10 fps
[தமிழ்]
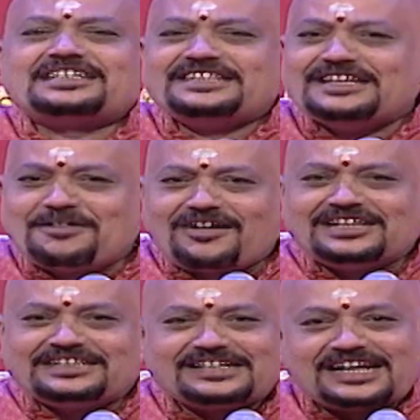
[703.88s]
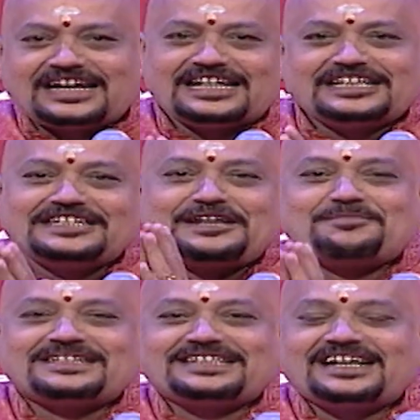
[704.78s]
தீபாவளி திருநாளில் எது
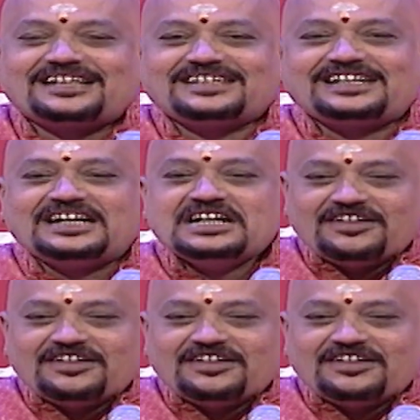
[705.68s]
தெரியுமா சார் ரசனை